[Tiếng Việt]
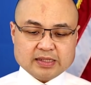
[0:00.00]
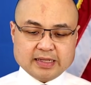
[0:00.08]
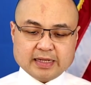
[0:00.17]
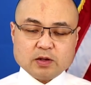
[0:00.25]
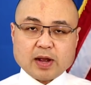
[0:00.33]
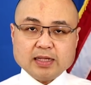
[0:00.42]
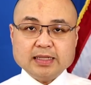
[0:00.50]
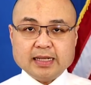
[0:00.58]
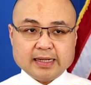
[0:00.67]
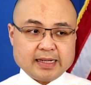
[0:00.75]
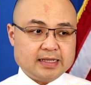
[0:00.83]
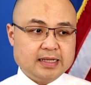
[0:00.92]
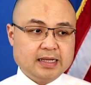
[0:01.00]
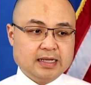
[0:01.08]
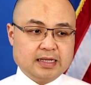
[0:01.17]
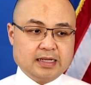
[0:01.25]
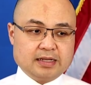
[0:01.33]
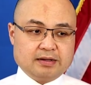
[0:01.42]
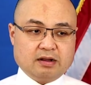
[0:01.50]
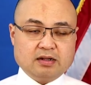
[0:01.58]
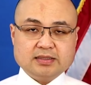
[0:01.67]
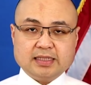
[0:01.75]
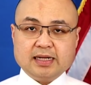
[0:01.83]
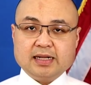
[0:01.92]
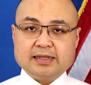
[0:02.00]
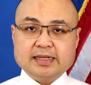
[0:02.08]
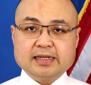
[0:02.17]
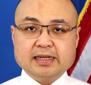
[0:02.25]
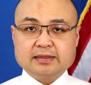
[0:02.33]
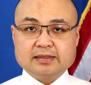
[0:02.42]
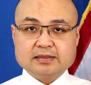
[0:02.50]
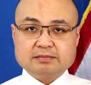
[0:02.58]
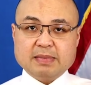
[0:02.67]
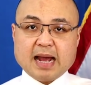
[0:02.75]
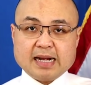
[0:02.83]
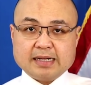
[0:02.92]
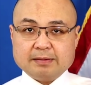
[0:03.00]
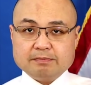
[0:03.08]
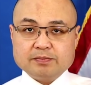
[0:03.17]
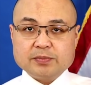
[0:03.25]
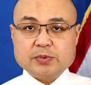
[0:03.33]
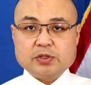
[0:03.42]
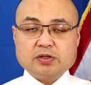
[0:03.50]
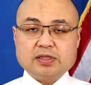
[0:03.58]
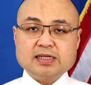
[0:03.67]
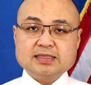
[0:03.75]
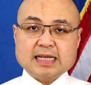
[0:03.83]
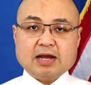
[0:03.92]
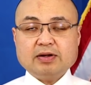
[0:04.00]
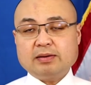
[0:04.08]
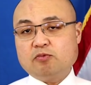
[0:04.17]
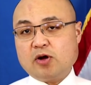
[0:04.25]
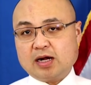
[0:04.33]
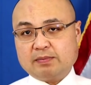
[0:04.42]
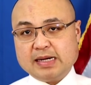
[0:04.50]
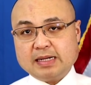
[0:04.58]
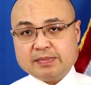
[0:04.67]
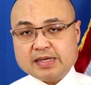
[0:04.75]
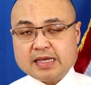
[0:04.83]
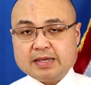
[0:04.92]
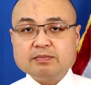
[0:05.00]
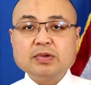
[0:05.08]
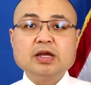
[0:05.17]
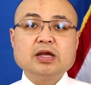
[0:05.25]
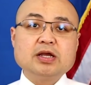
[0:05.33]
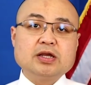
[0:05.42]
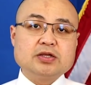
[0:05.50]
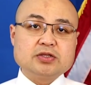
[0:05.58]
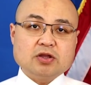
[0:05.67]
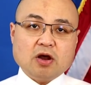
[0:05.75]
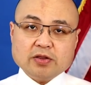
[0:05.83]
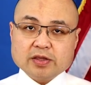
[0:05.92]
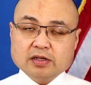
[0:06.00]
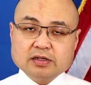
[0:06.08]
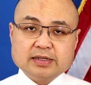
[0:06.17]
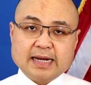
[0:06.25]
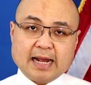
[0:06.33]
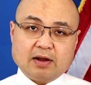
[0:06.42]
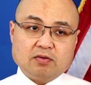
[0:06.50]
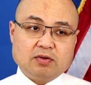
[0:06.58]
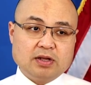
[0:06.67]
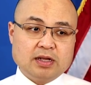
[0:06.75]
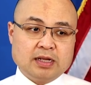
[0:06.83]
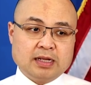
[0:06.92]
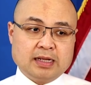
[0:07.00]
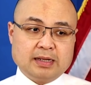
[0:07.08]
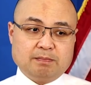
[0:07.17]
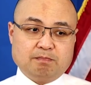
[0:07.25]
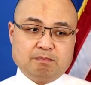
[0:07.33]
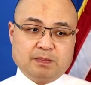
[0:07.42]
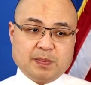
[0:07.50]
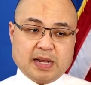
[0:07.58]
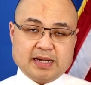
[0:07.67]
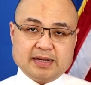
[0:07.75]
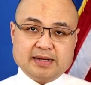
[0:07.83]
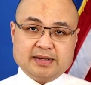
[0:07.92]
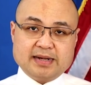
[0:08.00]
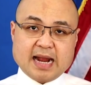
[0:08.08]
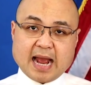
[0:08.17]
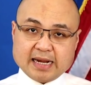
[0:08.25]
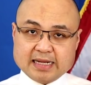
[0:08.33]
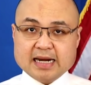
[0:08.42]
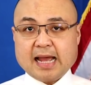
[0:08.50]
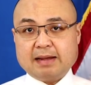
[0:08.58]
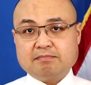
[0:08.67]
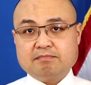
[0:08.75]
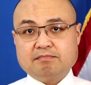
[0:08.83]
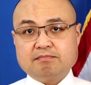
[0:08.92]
thì cái khoản tiền này nó sẽ là đi là từ 300 cho tới 600 hoặc là 700 Mỹ Kim cho những người nào mà đã đi làm